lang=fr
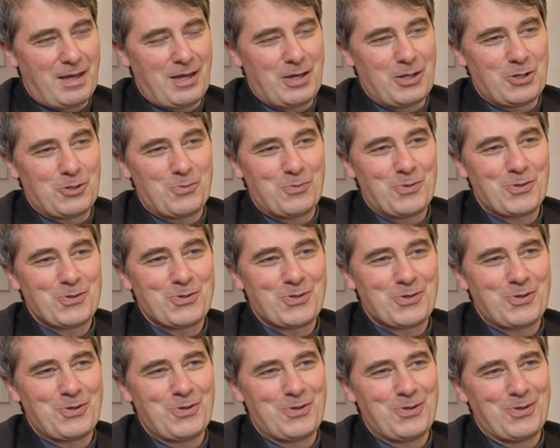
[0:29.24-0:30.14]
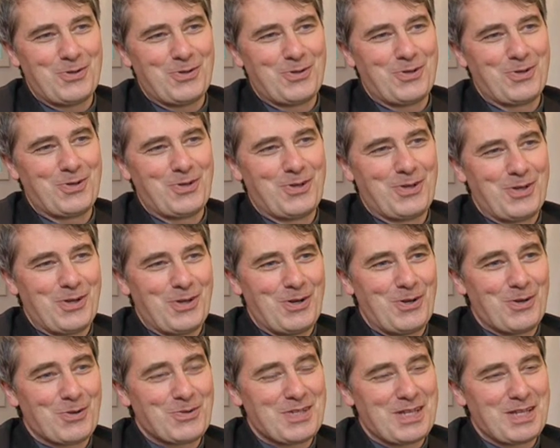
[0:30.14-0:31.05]
ah, je pense que
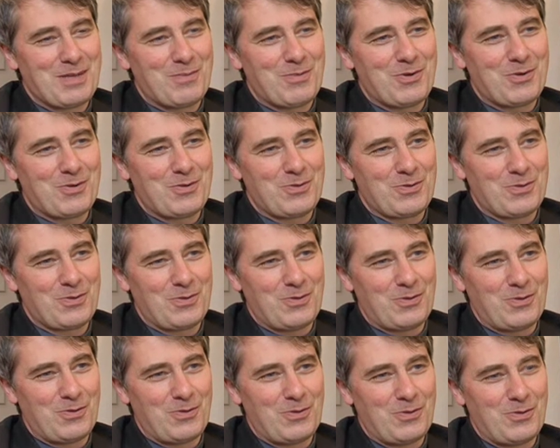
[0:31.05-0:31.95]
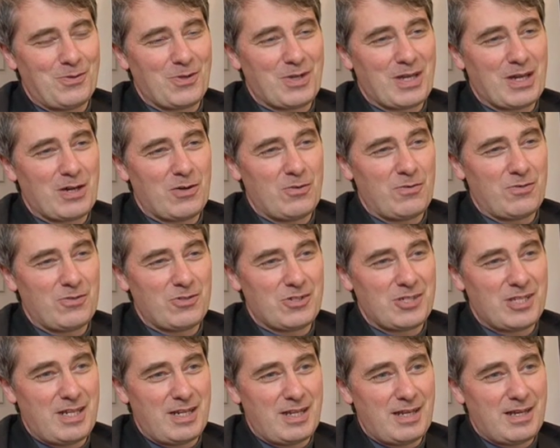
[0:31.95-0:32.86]
l'enseignement euh, de Karol
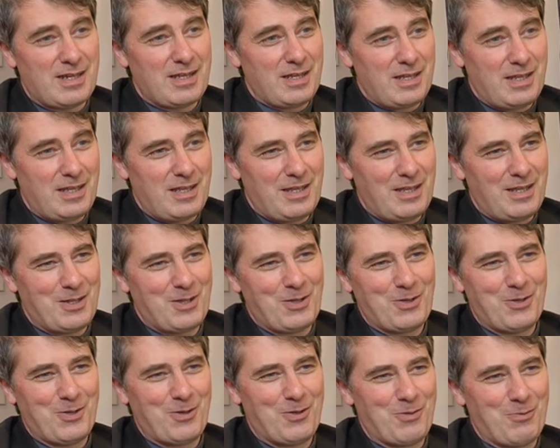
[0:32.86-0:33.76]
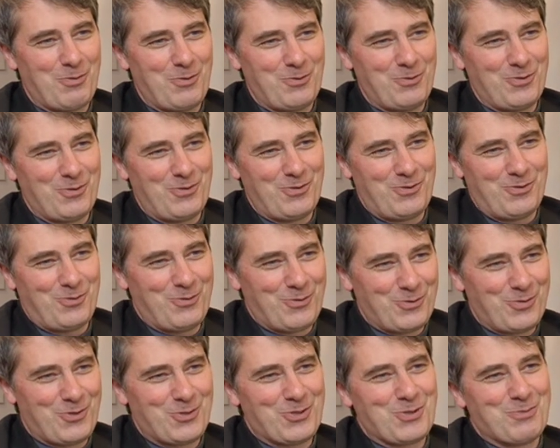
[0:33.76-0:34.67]
Wojtyla et de,
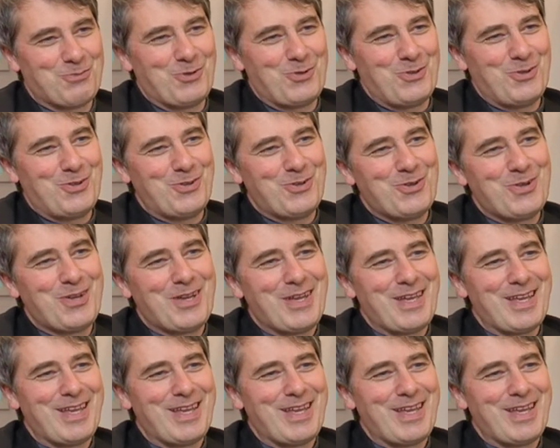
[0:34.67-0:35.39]
donc de Jean-Paul II n'est